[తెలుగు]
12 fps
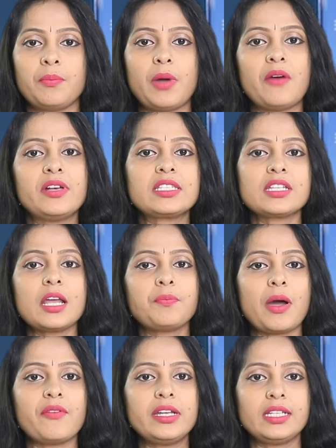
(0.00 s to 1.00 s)
పవర్ స్టార్
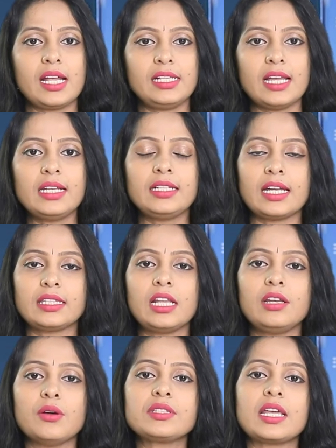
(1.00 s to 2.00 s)
పవన్ కళ్యాణ్
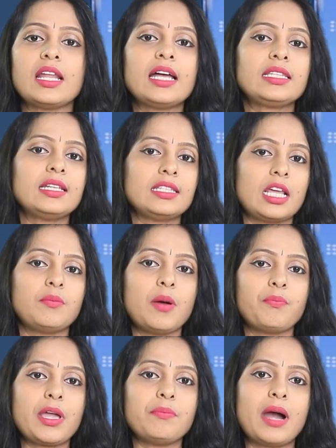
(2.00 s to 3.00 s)
గతంలో సనాతన
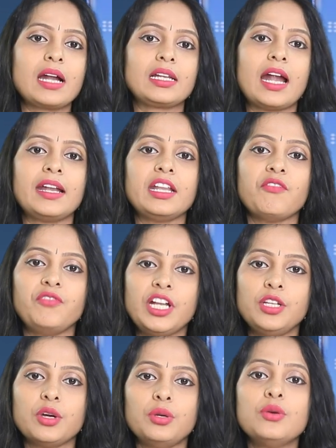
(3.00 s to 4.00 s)
ధర్మంపై మాట్లాడిన
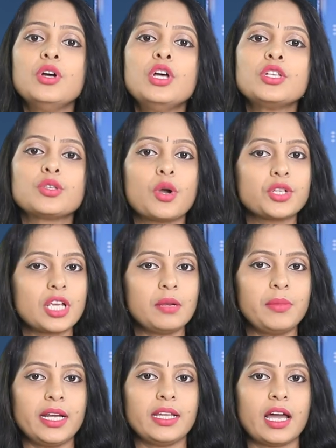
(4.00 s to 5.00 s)
వీడియోను
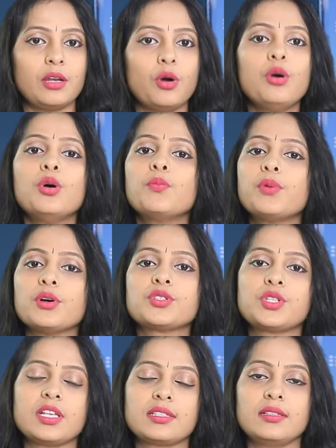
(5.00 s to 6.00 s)
సోషల్ మీడియాలో
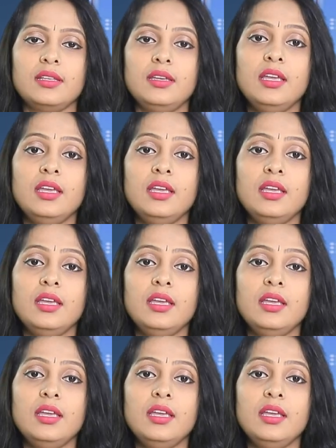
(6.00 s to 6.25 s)
పోస్ట్ చేసింది